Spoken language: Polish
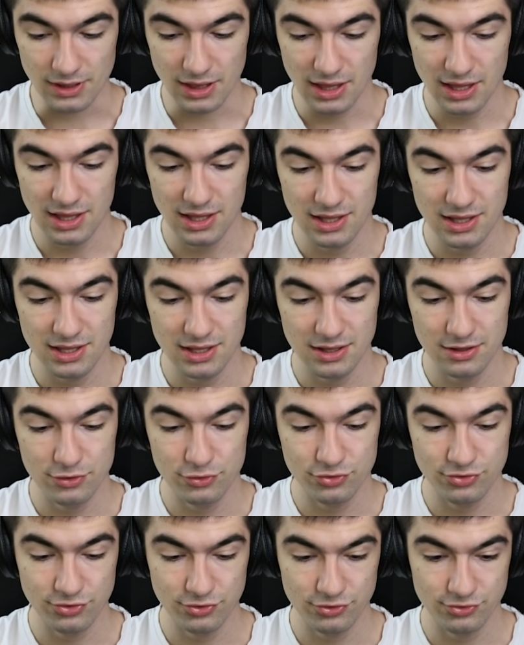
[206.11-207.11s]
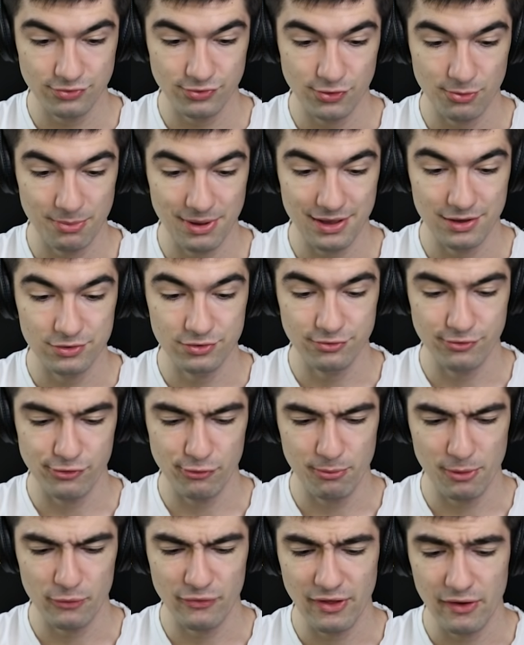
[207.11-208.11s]
E, już, już, w sumie, już w
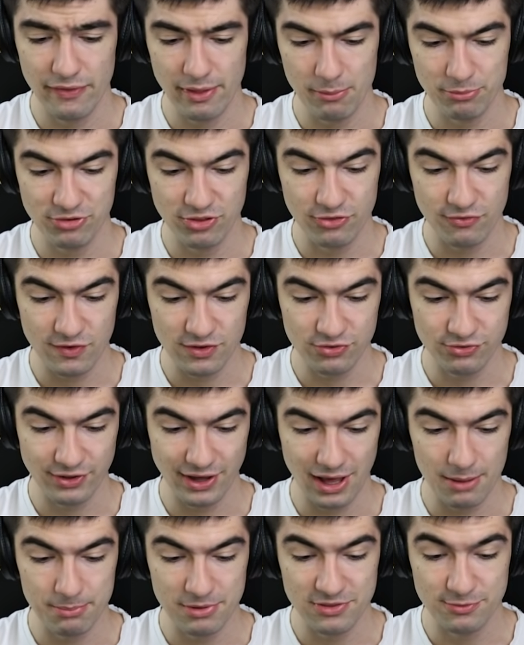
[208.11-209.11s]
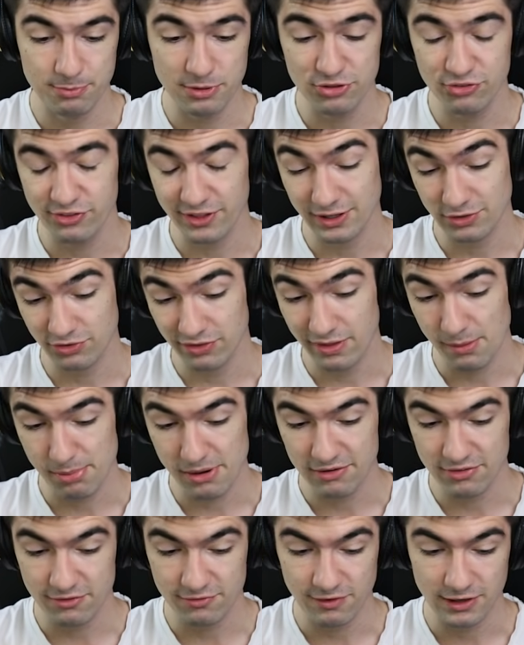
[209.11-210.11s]
sumie udało nam się 200 HP zbić, także
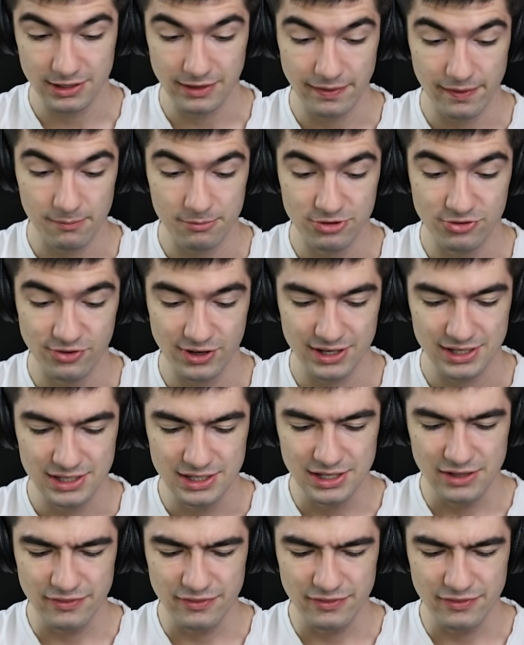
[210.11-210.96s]
naprawdę fajnie nam idzie.